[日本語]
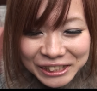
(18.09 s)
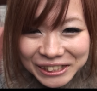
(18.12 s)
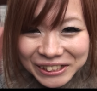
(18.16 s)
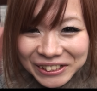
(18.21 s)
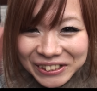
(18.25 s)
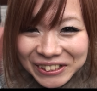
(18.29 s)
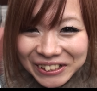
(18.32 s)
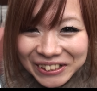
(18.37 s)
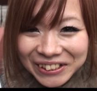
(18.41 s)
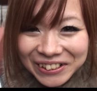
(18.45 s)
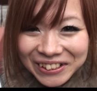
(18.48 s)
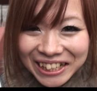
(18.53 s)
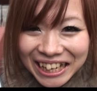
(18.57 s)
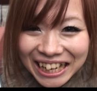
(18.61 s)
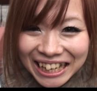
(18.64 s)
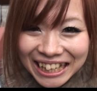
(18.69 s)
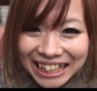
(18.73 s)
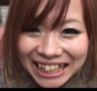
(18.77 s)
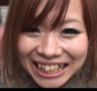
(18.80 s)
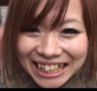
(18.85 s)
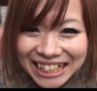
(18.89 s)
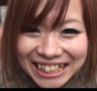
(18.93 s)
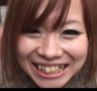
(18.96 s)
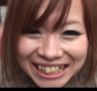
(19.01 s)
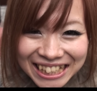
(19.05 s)
スロット
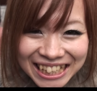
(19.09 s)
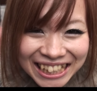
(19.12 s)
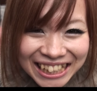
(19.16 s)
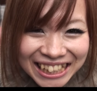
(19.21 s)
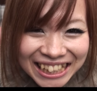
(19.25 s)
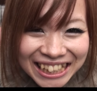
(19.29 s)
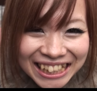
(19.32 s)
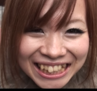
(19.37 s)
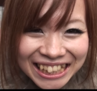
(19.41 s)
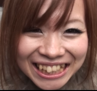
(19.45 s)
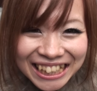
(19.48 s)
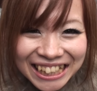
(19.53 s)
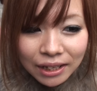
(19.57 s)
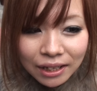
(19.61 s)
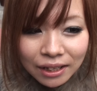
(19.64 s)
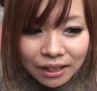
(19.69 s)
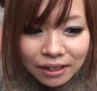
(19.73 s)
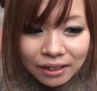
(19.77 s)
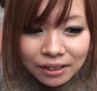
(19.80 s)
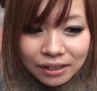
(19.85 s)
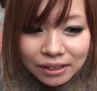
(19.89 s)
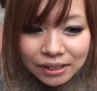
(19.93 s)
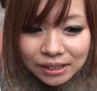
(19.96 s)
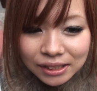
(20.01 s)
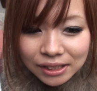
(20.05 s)
店です
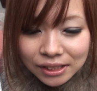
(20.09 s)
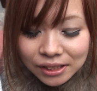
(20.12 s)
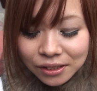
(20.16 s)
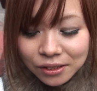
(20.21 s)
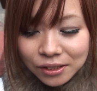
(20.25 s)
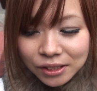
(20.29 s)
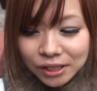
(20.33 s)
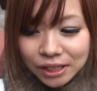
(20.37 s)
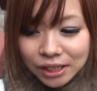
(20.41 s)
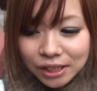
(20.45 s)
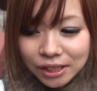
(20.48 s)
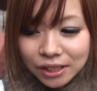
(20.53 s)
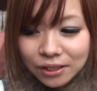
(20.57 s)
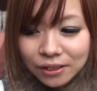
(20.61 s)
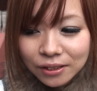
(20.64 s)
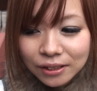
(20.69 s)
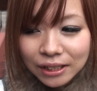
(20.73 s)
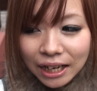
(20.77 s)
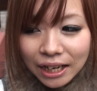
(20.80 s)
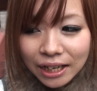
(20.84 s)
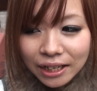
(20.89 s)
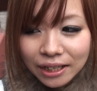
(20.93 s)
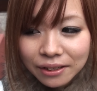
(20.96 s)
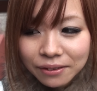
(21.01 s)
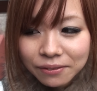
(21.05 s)
一押しの
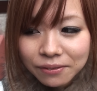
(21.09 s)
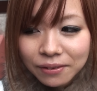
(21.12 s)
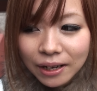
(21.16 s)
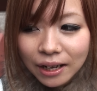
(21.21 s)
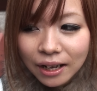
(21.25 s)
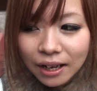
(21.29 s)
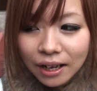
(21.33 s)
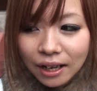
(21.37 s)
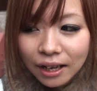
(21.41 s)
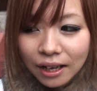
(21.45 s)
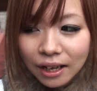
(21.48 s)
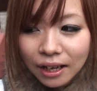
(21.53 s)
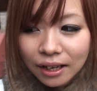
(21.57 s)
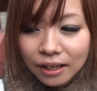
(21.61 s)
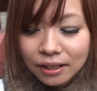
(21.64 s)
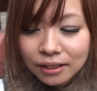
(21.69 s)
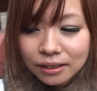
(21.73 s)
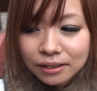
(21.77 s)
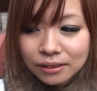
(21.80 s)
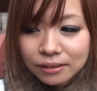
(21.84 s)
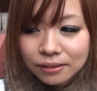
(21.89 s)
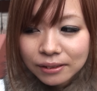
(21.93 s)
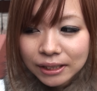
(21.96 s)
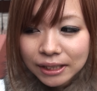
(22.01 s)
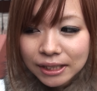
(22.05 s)
台は
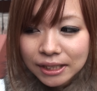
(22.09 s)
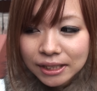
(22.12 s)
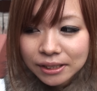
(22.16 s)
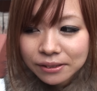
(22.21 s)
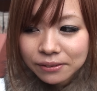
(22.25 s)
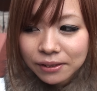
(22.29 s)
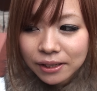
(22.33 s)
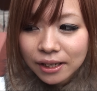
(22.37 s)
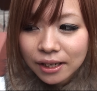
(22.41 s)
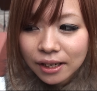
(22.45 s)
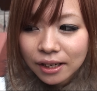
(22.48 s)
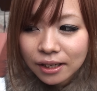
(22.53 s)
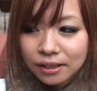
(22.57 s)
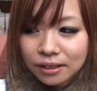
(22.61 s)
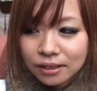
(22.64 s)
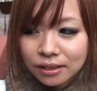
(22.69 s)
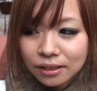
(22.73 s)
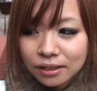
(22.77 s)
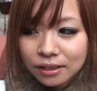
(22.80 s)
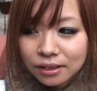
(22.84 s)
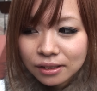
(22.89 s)
私は